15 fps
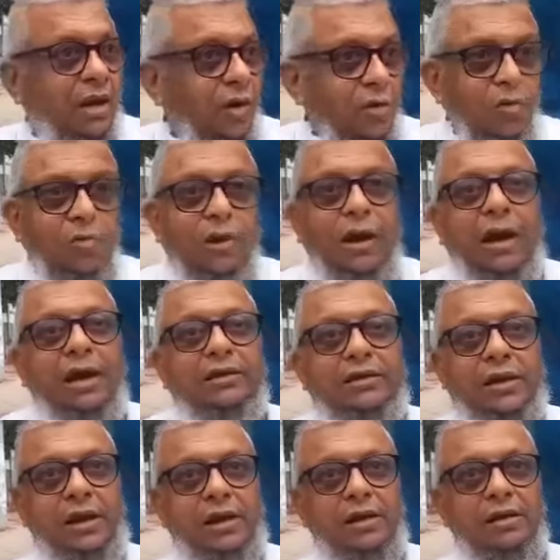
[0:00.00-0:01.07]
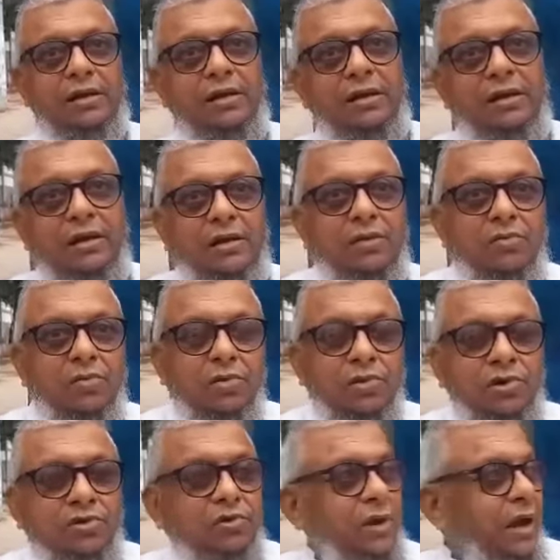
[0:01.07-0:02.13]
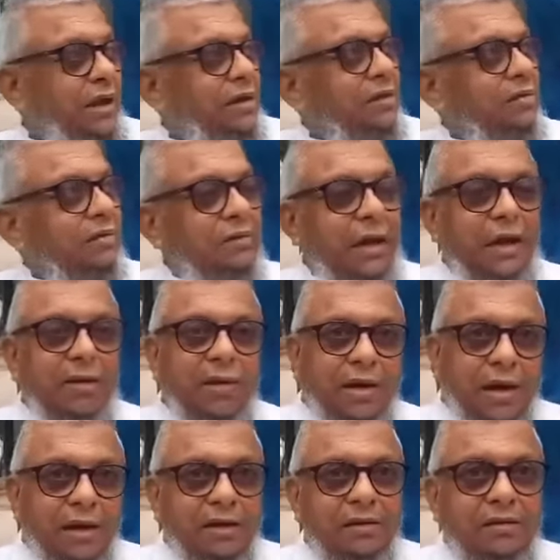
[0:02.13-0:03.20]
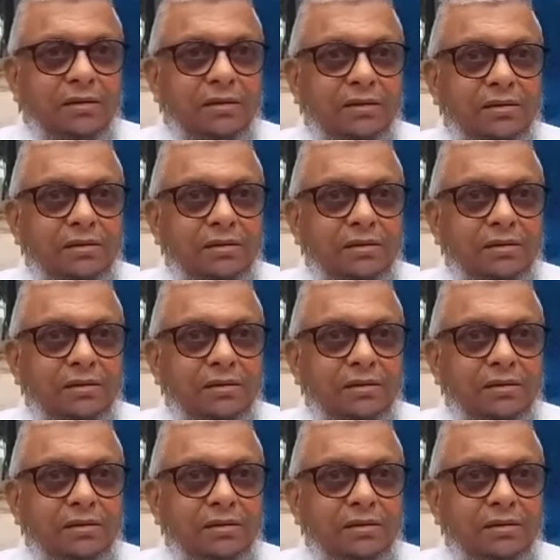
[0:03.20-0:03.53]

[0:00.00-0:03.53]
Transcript: এখন ওনারা এসে কোনো কিছু নাই তালা মারা